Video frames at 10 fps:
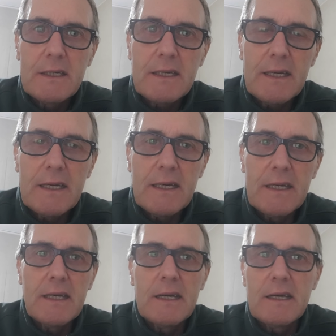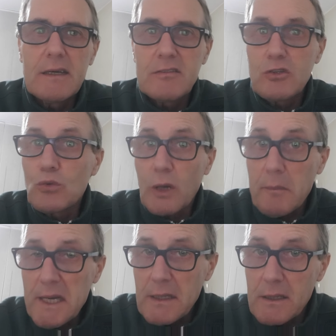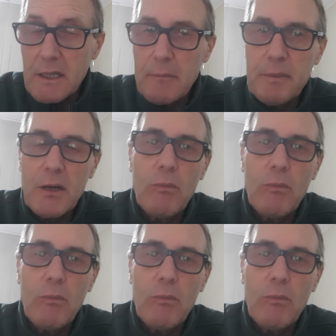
che eh, sicuramente per